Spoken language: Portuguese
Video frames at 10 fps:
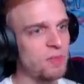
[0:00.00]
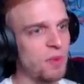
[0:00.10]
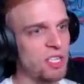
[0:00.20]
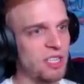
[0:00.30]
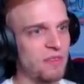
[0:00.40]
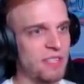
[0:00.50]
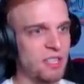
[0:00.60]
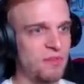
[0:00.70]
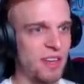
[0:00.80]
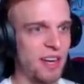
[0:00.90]
Ou a gente pode até
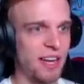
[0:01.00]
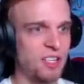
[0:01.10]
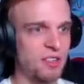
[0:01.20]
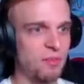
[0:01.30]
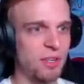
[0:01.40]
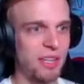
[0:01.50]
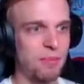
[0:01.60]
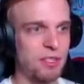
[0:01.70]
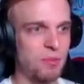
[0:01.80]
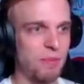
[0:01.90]
fazer diferente.
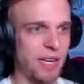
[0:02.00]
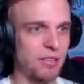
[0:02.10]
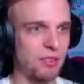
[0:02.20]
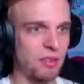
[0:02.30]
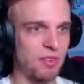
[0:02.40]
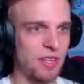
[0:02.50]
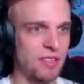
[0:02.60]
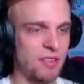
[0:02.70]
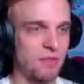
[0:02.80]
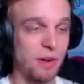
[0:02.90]
Botar piso preto,
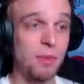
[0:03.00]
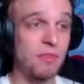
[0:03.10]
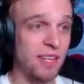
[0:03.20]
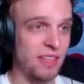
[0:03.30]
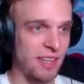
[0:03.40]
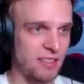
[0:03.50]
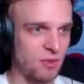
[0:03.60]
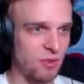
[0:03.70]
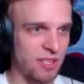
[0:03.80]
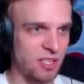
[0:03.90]
talvez. Vamos
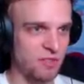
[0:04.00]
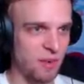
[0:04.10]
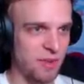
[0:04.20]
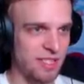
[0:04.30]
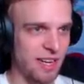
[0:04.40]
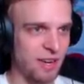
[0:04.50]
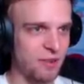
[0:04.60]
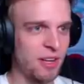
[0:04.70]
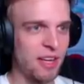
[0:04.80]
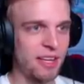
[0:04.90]
inverter as cores, acho que fica mais
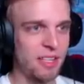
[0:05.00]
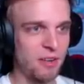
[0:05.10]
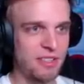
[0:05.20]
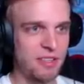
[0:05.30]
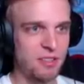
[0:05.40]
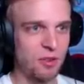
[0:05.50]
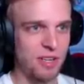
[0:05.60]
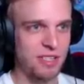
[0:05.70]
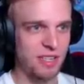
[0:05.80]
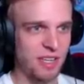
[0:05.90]
legal. Então esses
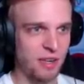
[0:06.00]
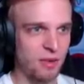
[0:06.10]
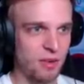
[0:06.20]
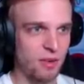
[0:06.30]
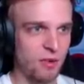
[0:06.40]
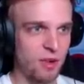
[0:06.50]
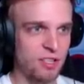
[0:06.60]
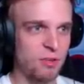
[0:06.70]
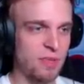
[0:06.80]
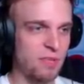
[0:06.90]
dois aqui, eu, eu,
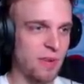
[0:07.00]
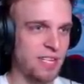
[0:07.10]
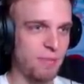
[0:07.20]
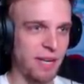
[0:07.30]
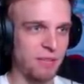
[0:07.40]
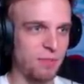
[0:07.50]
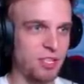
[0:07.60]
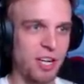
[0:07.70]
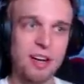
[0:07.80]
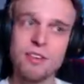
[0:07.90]
gosto do piso mais
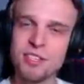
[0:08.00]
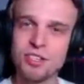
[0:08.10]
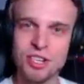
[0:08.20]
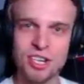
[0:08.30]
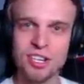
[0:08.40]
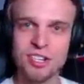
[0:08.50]
preto, já que é coisa